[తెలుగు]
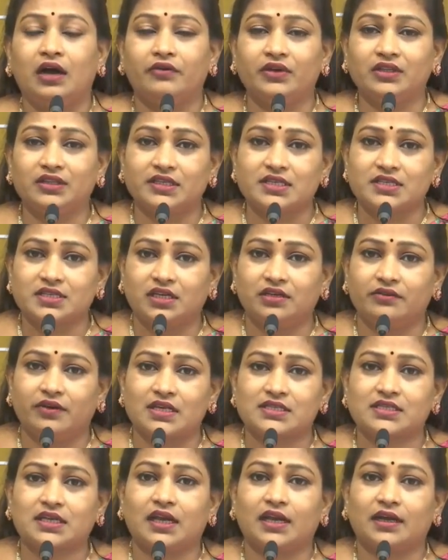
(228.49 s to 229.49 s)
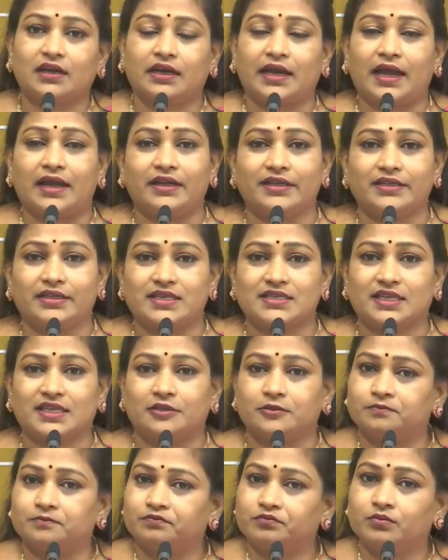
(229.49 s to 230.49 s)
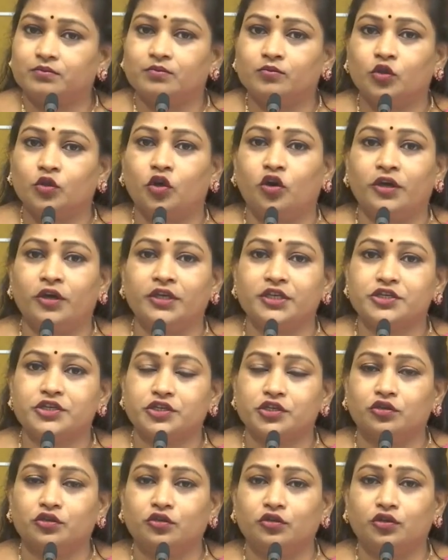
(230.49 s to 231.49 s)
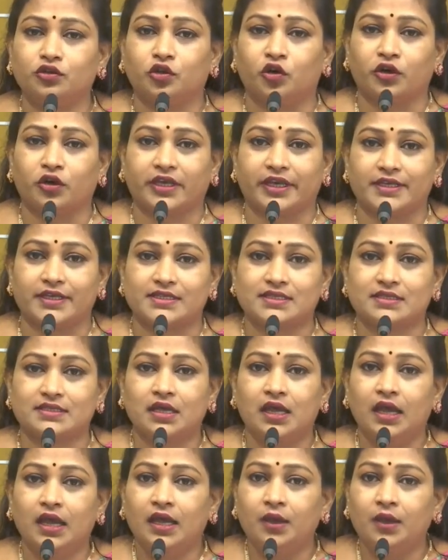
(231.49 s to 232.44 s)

అవంతి శ్రీనివాస్ గారు అక్కడ ర్యాలీ చేశారు నో ఇష్యూ నో కేస్